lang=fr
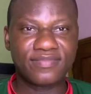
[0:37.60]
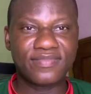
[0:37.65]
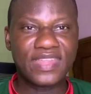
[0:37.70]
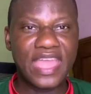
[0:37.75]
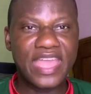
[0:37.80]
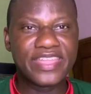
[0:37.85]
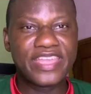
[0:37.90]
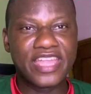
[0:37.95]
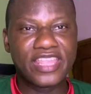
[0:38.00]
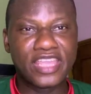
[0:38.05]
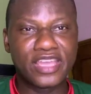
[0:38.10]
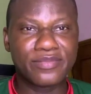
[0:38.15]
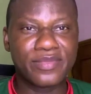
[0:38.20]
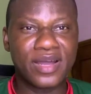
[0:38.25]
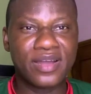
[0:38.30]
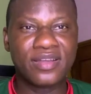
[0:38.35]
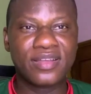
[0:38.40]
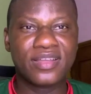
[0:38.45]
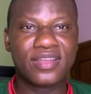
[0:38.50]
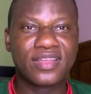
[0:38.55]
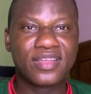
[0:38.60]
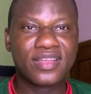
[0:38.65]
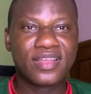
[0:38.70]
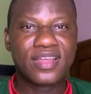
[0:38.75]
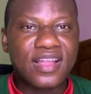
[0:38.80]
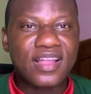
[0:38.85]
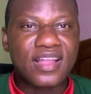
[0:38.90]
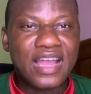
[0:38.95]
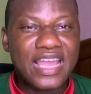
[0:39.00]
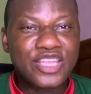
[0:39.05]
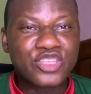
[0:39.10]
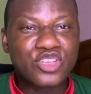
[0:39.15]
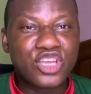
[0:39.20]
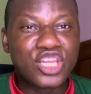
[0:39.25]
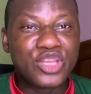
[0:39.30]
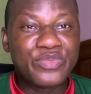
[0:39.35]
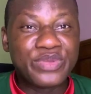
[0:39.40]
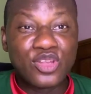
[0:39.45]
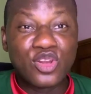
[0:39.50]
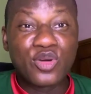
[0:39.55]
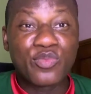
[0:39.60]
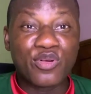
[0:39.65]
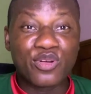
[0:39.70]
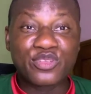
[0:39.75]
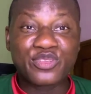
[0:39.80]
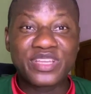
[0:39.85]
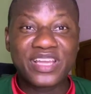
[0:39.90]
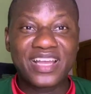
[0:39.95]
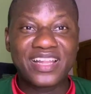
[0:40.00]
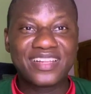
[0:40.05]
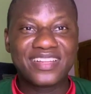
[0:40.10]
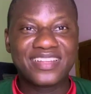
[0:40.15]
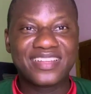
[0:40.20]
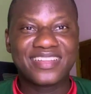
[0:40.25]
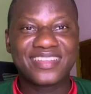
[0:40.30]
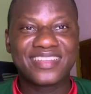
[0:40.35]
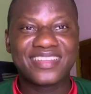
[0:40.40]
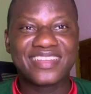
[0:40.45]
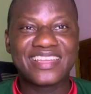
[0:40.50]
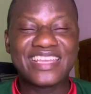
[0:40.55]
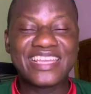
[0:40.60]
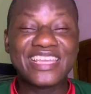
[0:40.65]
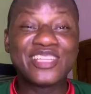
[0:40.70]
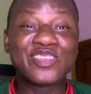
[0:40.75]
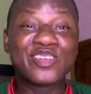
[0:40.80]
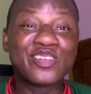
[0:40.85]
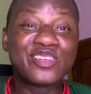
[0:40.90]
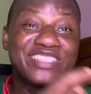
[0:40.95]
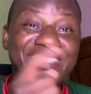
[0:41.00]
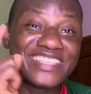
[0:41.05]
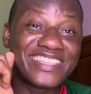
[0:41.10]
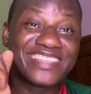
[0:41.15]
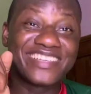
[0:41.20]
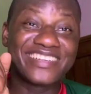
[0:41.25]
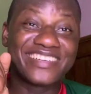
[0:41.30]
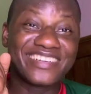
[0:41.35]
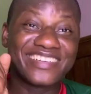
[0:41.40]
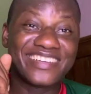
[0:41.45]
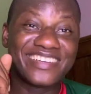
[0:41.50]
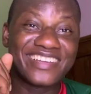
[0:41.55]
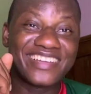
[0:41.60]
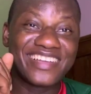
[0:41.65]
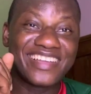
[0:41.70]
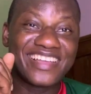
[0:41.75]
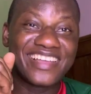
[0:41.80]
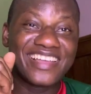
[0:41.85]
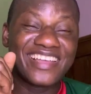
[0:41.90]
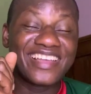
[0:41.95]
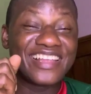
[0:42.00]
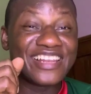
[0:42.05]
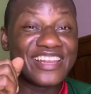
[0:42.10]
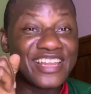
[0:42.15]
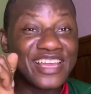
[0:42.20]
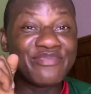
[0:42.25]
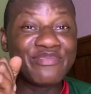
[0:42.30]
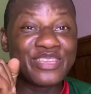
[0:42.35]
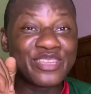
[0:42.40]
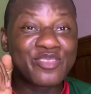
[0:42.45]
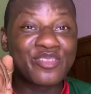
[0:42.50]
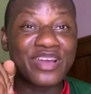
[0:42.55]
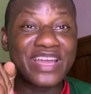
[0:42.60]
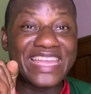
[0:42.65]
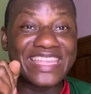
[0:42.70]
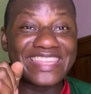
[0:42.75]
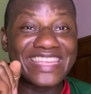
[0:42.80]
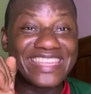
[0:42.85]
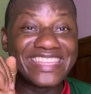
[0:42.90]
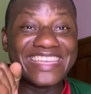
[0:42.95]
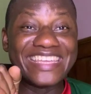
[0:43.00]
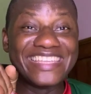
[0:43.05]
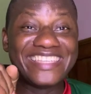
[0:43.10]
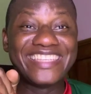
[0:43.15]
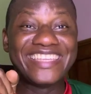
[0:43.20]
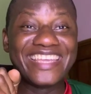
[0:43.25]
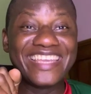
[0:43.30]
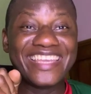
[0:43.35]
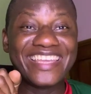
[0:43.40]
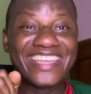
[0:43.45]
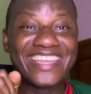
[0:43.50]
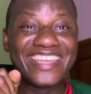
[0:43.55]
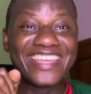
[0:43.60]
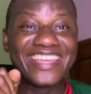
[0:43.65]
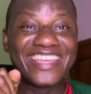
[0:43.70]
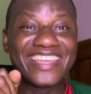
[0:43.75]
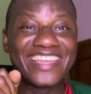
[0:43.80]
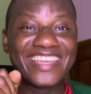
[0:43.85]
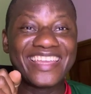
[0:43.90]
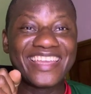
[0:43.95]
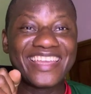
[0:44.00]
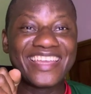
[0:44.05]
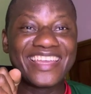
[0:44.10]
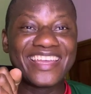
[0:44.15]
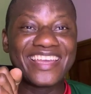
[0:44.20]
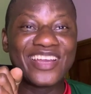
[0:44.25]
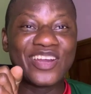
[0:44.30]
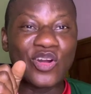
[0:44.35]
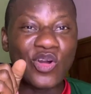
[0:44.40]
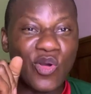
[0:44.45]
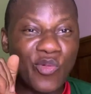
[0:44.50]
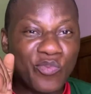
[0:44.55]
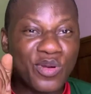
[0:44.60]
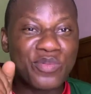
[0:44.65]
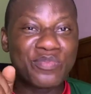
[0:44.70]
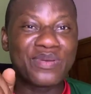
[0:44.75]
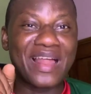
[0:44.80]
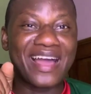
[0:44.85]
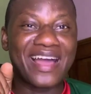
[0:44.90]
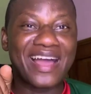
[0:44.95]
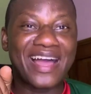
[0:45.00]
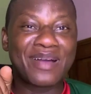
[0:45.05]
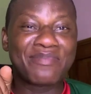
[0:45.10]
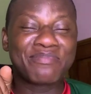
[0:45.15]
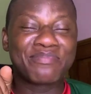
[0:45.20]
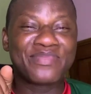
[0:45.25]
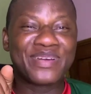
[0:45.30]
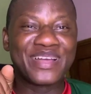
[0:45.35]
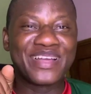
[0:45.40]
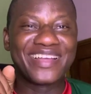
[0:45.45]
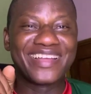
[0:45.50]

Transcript: Et dernièrement, quand ils ont éliminé le Portugal, ils ont dit que leur victoire était dédiée au peuple arabe,